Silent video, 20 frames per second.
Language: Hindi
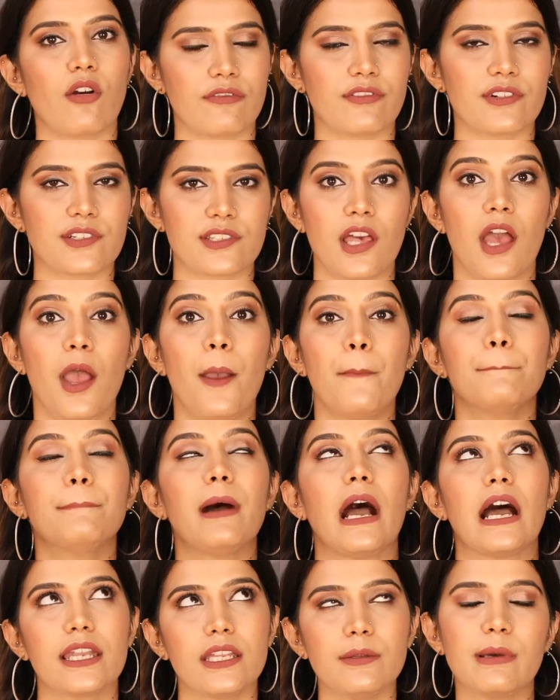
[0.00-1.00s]
ऑफर्स
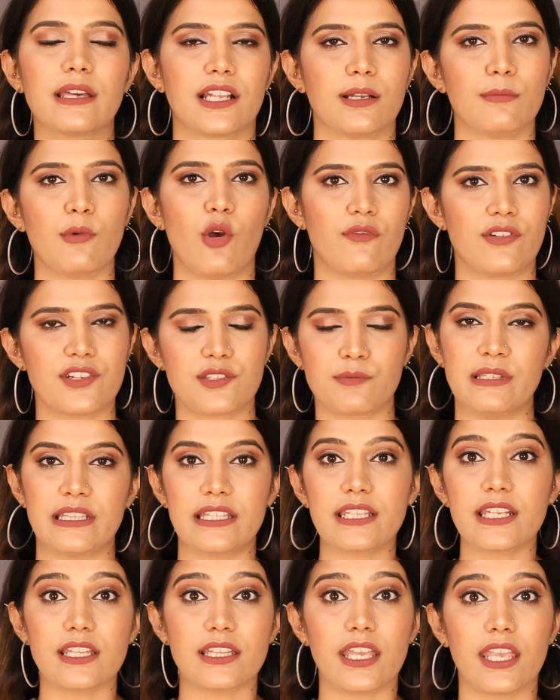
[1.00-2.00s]
भारी भरकम ऑफर्स
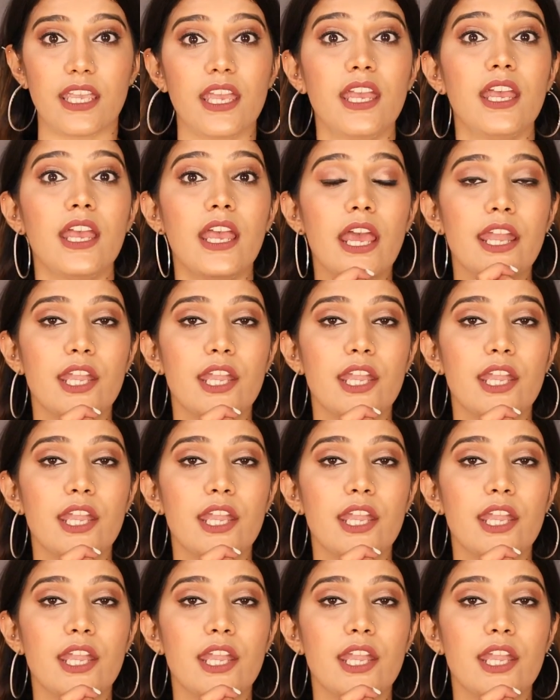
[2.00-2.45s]
मिलते रहते हैं